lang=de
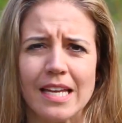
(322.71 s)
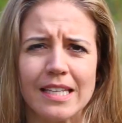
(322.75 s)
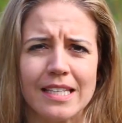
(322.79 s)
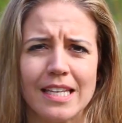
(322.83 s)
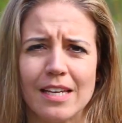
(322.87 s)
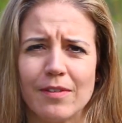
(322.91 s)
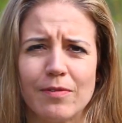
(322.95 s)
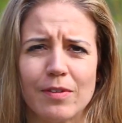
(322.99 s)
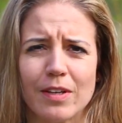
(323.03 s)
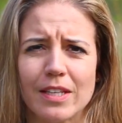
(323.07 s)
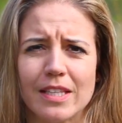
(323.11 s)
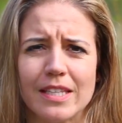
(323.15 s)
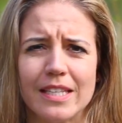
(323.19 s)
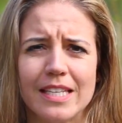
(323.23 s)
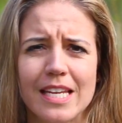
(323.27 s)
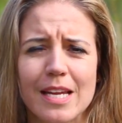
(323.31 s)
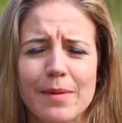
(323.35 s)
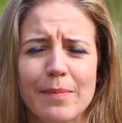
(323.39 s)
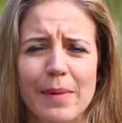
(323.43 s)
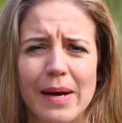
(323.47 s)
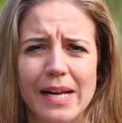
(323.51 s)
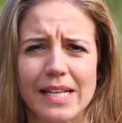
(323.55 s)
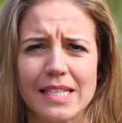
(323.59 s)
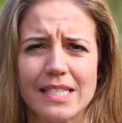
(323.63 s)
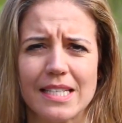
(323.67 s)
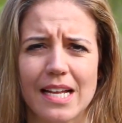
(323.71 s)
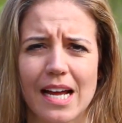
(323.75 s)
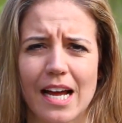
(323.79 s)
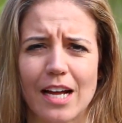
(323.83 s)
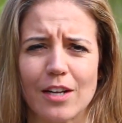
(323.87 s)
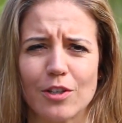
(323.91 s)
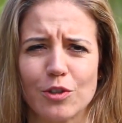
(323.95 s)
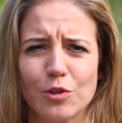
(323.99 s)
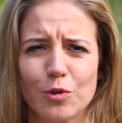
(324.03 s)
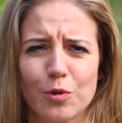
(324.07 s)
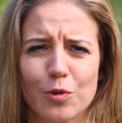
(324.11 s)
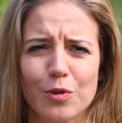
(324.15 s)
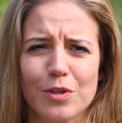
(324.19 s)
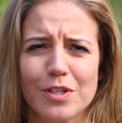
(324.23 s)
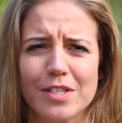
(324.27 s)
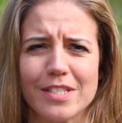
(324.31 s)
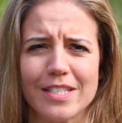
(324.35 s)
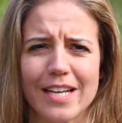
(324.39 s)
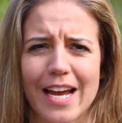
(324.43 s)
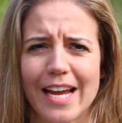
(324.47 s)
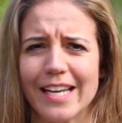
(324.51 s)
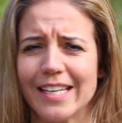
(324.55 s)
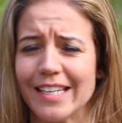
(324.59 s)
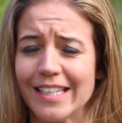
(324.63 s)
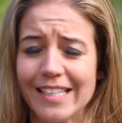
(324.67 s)
die wird niemals daran schuld
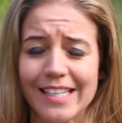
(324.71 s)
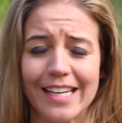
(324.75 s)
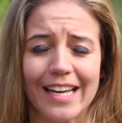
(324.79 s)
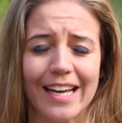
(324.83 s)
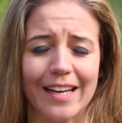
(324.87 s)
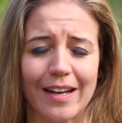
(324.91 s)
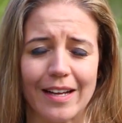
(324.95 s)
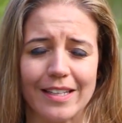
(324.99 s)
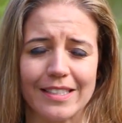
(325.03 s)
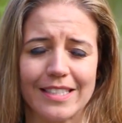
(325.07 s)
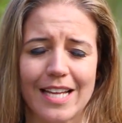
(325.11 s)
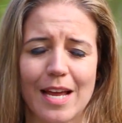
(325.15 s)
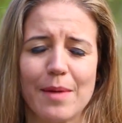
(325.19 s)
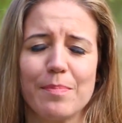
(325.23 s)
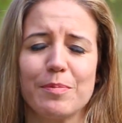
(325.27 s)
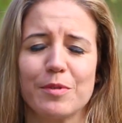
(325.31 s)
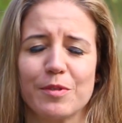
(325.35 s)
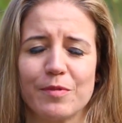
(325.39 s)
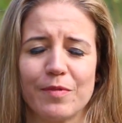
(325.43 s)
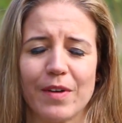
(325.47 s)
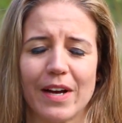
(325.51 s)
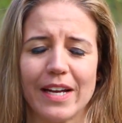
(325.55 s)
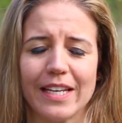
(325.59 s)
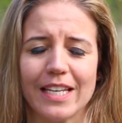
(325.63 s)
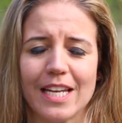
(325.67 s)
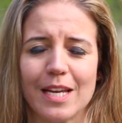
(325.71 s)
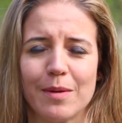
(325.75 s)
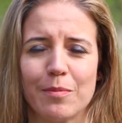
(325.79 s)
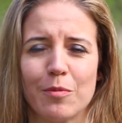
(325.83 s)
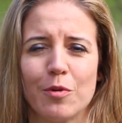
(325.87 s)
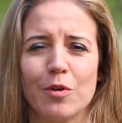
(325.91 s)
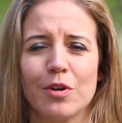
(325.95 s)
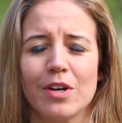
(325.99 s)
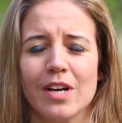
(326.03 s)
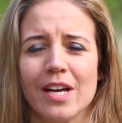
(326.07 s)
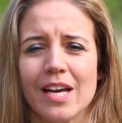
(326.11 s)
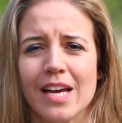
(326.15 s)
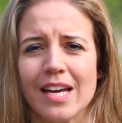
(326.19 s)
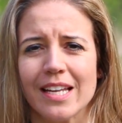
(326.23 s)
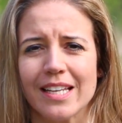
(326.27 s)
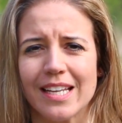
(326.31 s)
sein in ihrer Selbstwahrnehmung,